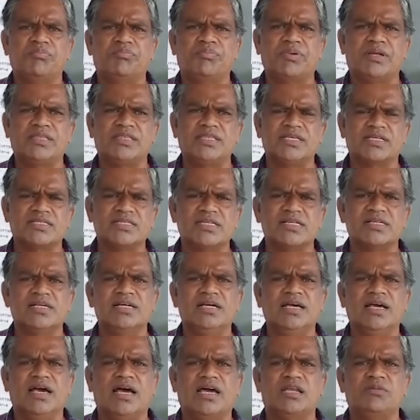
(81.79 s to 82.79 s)

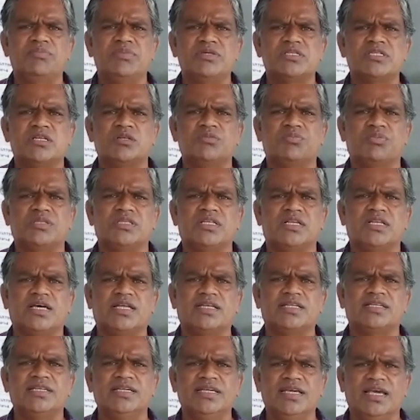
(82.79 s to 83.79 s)
ప్రత్యక్షంగా అడ్మిషన్లు
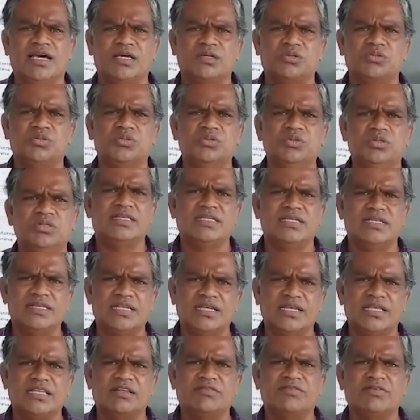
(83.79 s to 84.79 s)
పొందడానికి అర్హులు ఈ
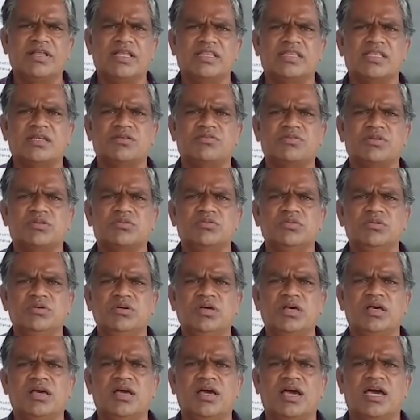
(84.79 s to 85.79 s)
నెల ఇరవై నాలుగు తారీఖు వరకు
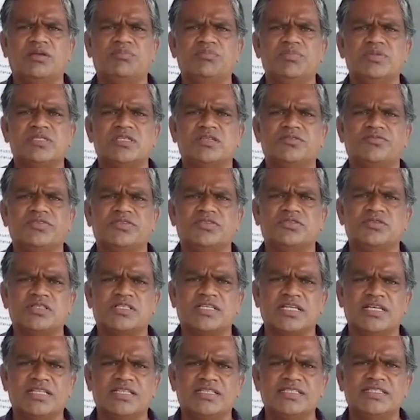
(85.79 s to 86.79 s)
అడ్మిషన్ ఫీజులు
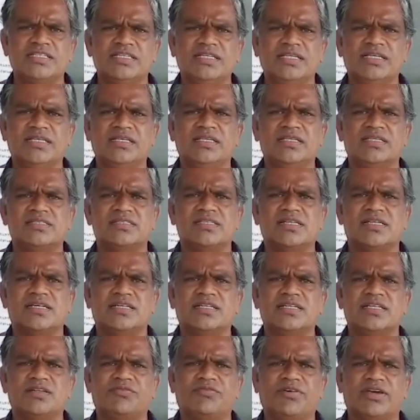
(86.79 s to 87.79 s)
చెల్లించి
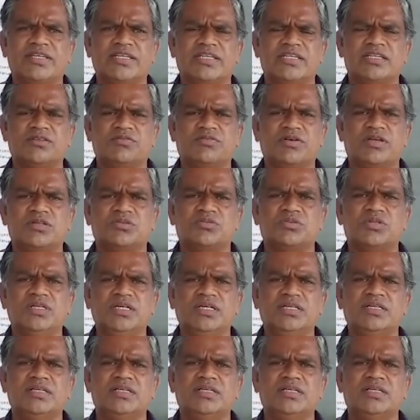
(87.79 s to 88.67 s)
సెకండ్ ఇయర్ ఫైనల్ ఇయర్ వాళ్ళు కూడా